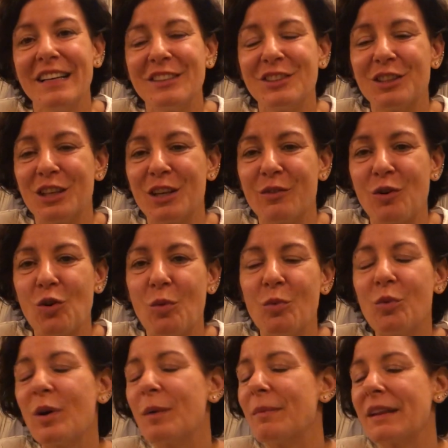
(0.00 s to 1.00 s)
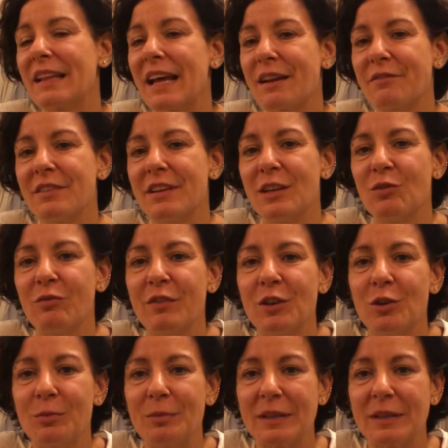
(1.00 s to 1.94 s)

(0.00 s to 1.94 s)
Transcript: Ci tenevo comunque a mandarvi un video